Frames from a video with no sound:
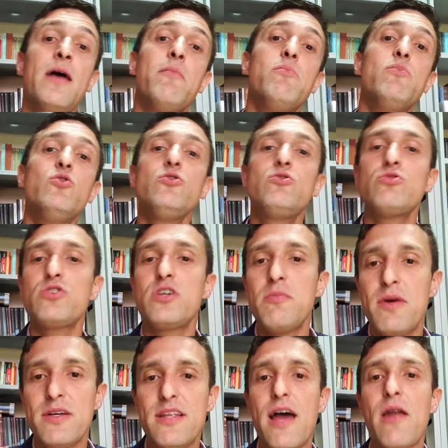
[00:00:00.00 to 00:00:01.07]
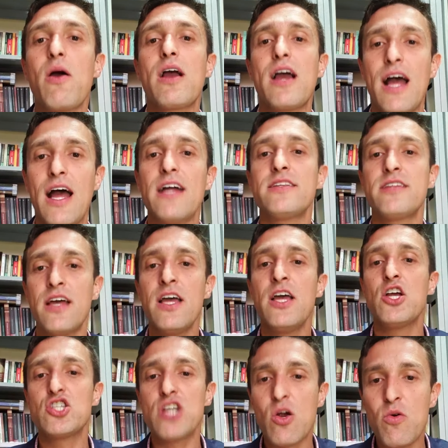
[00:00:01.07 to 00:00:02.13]
Muitos que mandaram a carta
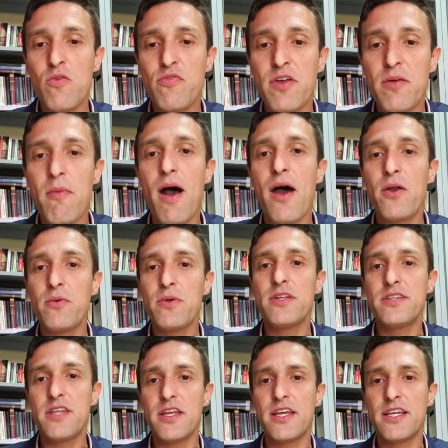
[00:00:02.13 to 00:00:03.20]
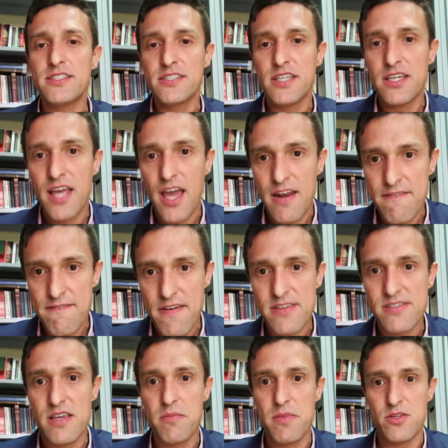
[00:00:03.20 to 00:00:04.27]
já confirmaram o interesse que querem
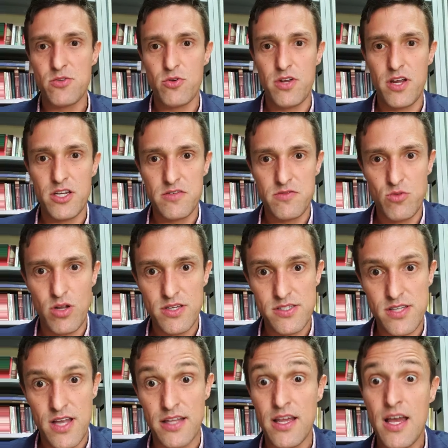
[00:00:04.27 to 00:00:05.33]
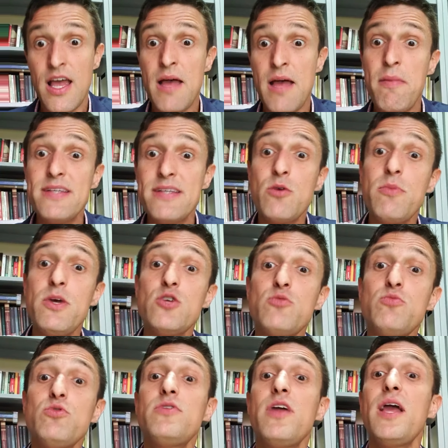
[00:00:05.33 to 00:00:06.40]
fazer a mentoria individualizada. Mas ao
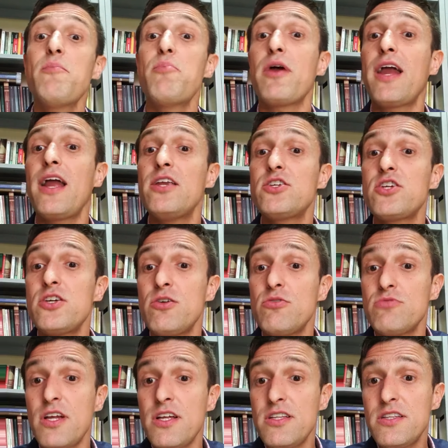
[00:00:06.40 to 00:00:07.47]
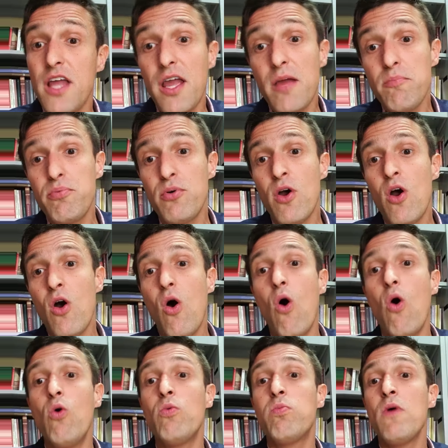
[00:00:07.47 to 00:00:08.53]
mesmo tempo, aqueles que não têm tempo
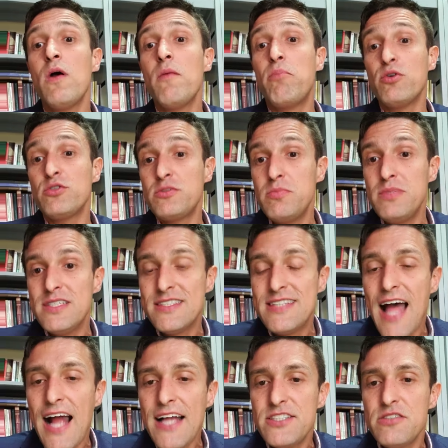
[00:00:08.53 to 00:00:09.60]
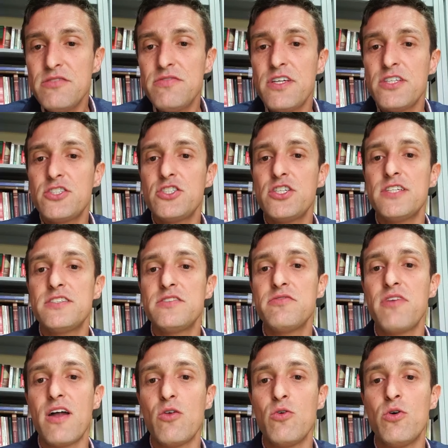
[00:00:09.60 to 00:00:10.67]
ou possibilidade de investir esse
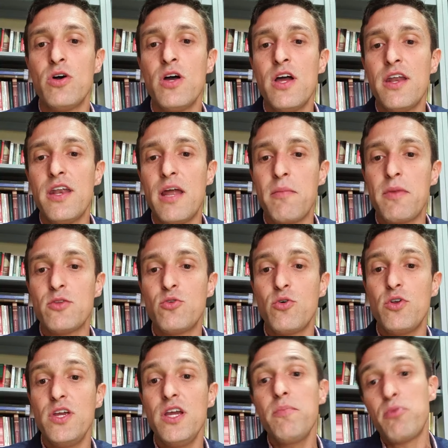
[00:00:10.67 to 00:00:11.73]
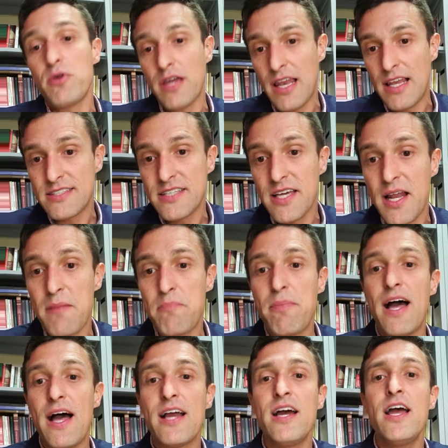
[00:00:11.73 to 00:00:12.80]
valor na mentoria, porque ela será
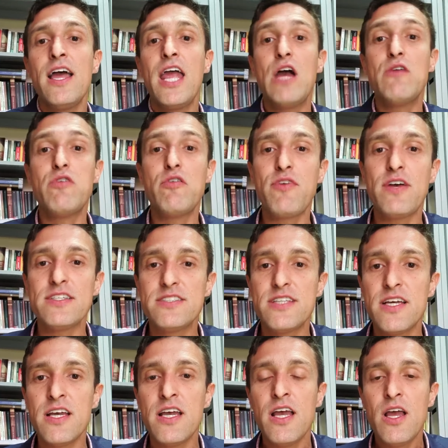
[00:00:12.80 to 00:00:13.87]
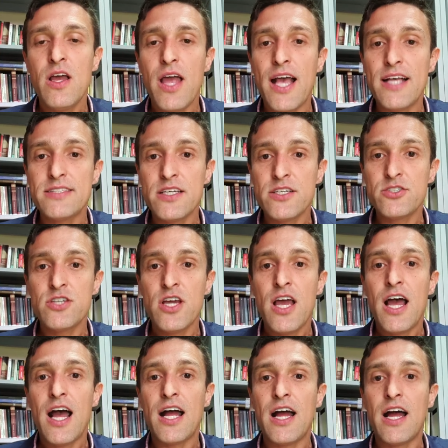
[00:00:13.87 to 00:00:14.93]
paga, eu vou fazer essas
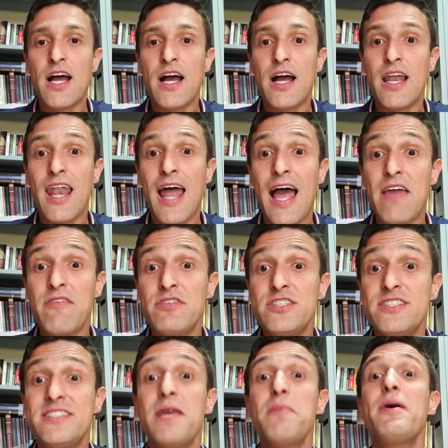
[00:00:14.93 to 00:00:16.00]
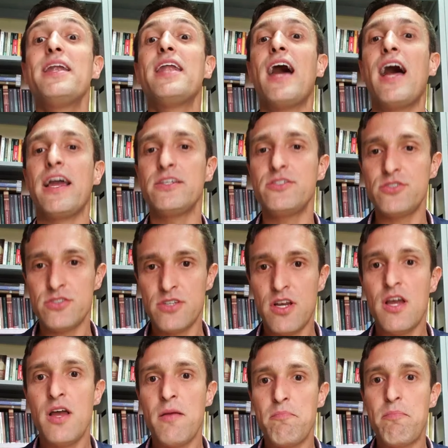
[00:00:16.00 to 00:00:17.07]
ah, lives semanais
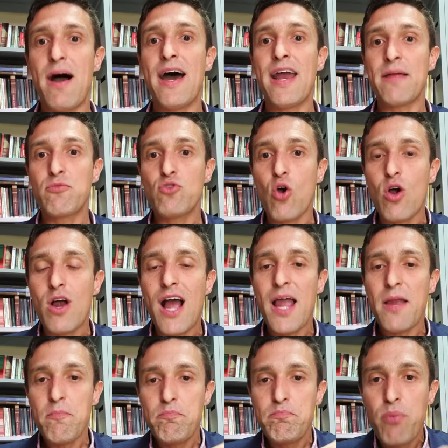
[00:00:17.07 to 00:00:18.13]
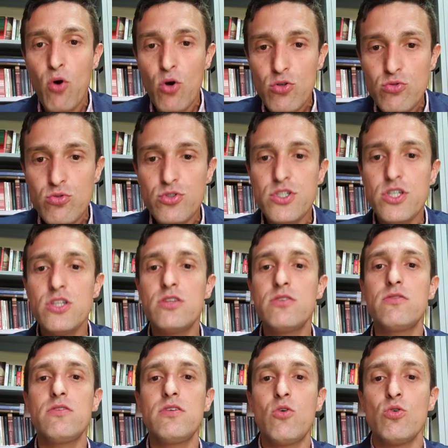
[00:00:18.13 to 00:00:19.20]
para tocar em pontos que
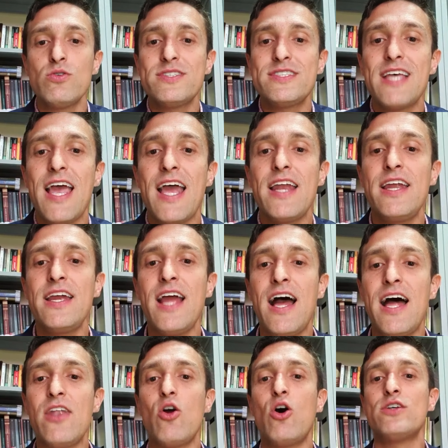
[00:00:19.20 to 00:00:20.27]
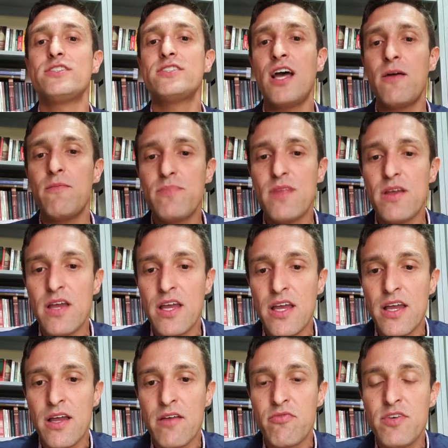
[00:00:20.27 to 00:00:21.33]
concernem a nossa
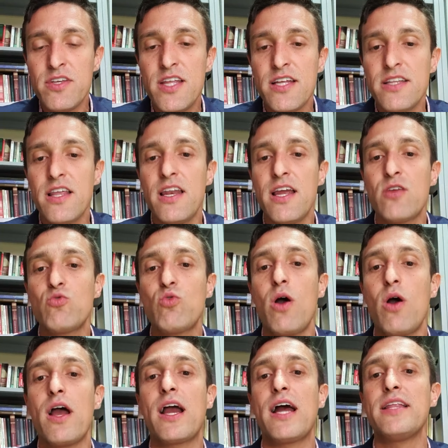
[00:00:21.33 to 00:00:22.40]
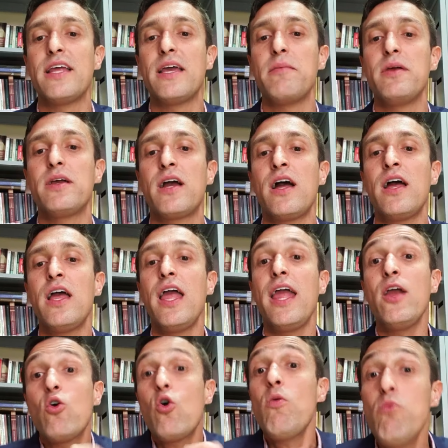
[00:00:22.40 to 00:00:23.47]
é, vida intelectual e acadêmica
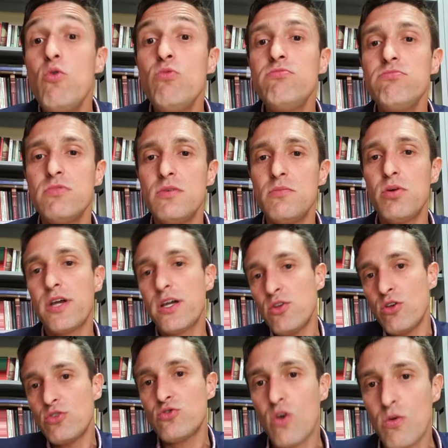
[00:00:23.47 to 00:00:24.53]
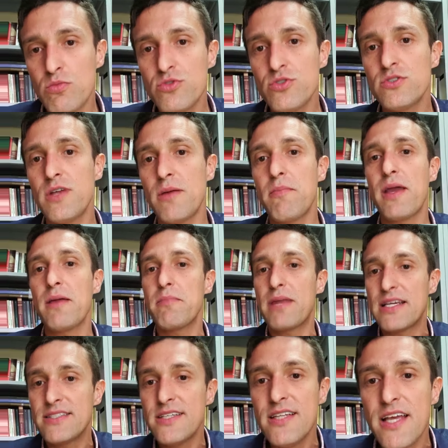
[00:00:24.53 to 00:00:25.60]
em comum porque nós somos também
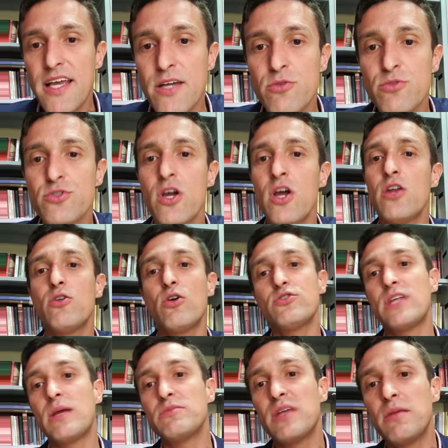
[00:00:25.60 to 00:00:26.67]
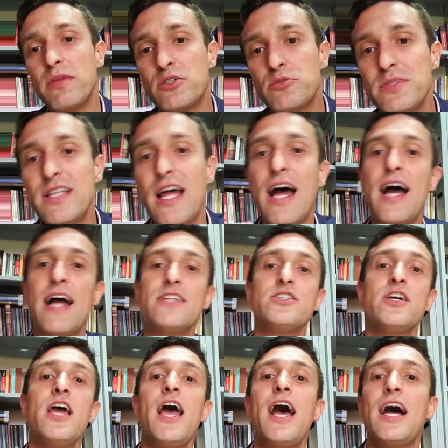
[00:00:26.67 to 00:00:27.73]
brasileiros, nós temos a mesma
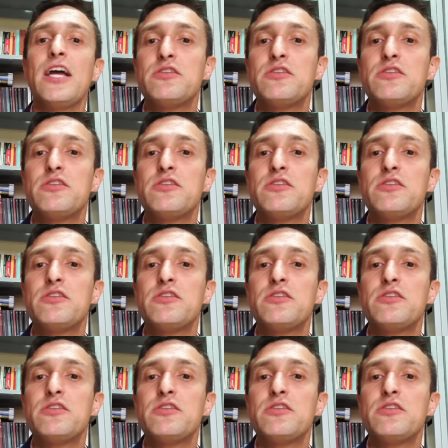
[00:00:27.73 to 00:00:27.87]
idade, às